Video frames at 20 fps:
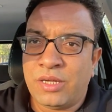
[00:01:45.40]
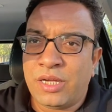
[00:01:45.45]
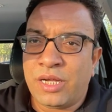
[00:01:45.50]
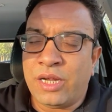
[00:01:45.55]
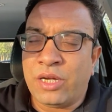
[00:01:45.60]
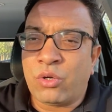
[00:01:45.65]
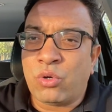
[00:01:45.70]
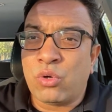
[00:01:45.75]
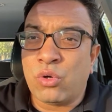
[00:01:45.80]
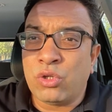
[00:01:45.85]

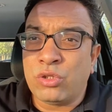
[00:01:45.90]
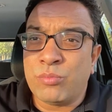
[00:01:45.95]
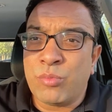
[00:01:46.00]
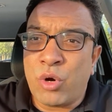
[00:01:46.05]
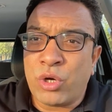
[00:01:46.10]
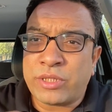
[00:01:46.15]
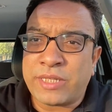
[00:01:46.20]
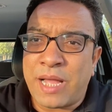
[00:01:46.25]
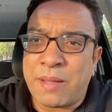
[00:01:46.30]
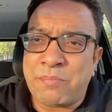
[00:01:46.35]
الكود
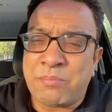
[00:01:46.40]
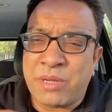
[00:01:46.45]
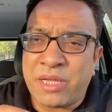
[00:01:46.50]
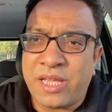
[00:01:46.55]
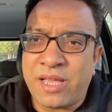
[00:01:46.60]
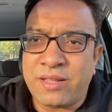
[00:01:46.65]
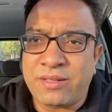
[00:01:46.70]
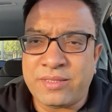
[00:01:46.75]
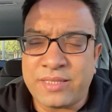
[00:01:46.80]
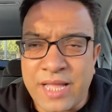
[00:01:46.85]
مهتم
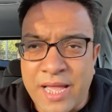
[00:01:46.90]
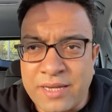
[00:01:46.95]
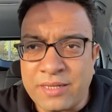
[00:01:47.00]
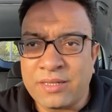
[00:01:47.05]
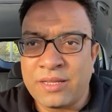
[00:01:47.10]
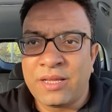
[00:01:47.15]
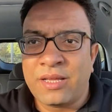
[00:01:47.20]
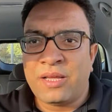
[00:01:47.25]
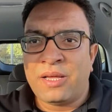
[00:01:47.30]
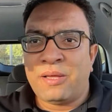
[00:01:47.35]
جدا
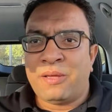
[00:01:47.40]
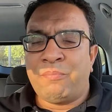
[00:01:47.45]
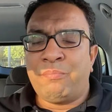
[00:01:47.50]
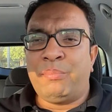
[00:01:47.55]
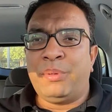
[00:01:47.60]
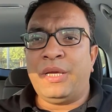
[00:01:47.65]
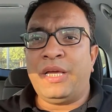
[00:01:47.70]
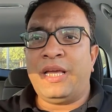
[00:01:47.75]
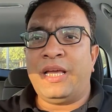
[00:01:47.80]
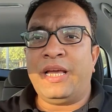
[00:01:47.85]

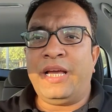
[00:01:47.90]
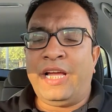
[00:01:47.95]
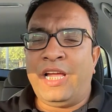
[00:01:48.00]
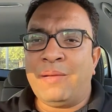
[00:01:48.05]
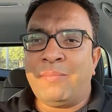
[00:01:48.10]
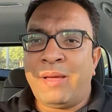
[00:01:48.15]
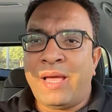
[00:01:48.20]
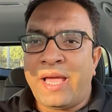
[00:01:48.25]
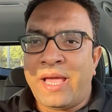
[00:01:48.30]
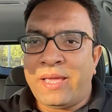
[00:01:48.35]

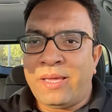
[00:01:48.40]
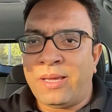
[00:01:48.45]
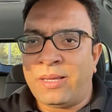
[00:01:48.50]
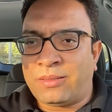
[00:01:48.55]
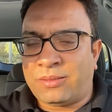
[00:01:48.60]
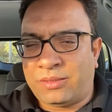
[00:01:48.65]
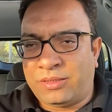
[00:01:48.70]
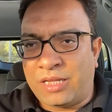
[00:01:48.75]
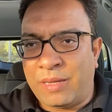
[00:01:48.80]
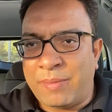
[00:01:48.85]
بحمايه
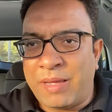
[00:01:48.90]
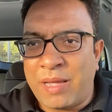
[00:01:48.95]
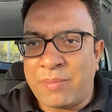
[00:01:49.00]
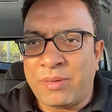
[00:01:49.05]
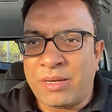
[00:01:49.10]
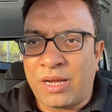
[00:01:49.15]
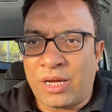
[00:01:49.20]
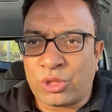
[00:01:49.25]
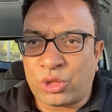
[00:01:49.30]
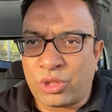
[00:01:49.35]
تمام
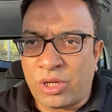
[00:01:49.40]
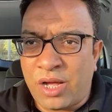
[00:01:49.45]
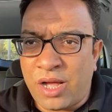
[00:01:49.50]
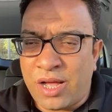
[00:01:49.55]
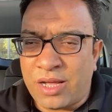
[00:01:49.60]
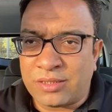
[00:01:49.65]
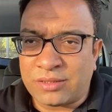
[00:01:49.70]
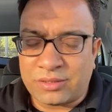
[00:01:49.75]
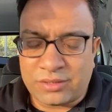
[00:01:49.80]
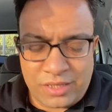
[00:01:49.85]

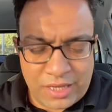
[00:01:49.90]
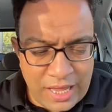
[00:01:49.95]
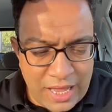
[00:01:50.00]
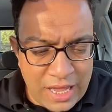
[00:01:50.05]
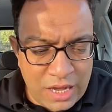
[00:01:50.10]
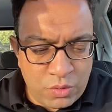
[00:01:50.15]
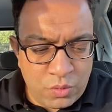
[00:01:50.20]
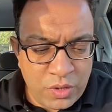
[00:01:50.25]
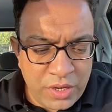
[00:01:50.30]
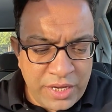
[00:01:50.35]
الاشخاص
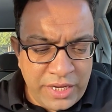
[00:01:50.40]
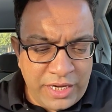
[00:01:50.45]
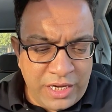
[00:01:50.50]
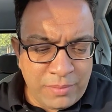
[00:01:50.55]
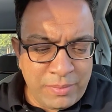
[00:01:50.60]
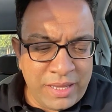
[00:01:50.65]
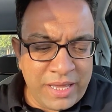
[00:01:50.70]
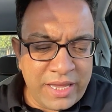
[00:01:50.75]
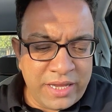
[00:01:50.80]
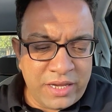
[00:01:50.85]
او
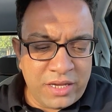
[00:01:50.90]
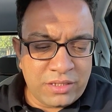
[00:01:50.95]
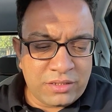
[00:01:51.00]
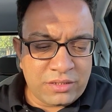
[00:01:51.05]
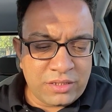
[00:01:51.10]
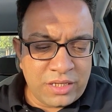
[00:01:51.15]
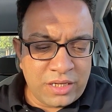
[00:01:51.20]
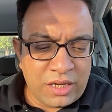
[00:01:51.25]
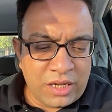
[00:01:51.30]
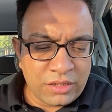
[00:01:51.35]
حمايه
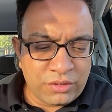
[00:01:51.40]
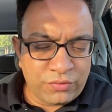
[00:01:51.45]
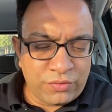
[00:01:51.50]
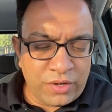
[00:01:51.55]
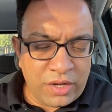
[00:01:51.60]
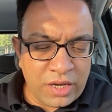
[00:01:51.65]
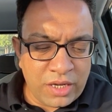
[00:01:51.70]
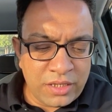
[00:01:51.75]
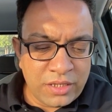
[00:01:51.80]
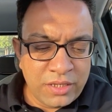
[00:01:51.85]

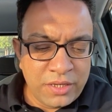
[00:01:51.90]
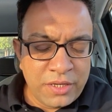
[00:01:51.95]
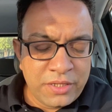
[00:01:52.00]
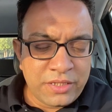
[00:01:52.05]
الاطفال